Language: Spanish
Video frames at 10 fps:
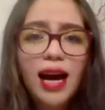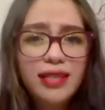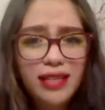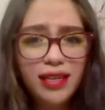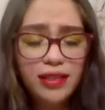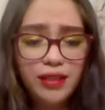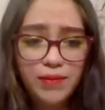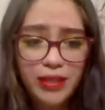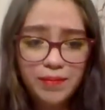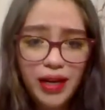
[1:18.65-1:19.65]
Así que sin
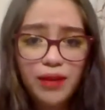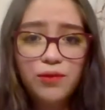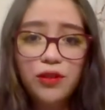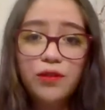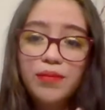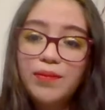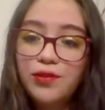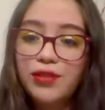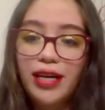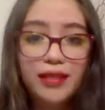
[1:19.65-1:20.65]
más preámbulo,
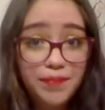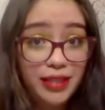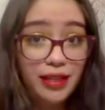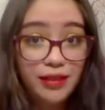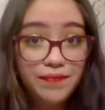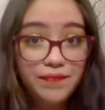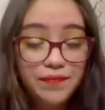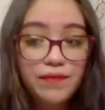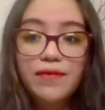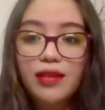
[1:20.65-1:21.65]
vamos a empezar.
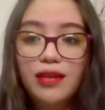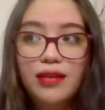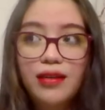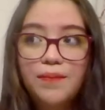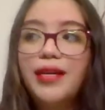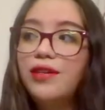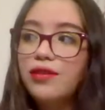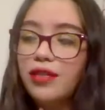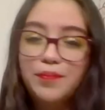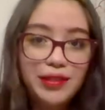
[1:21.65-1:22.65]
Pero
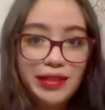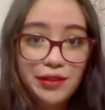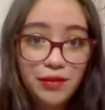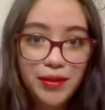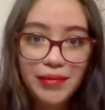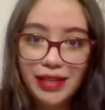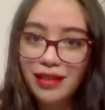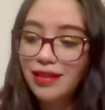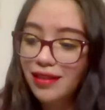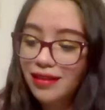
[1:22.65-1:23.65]
después de que tome mi
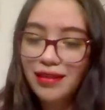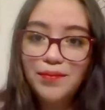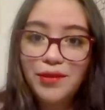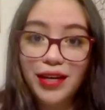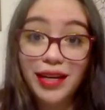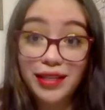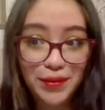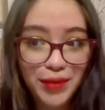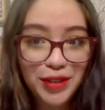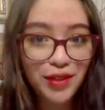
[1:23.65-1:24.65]
clase en línea porque ya se
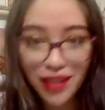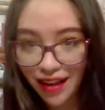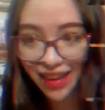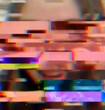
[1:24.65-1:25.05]
me hizo tarde.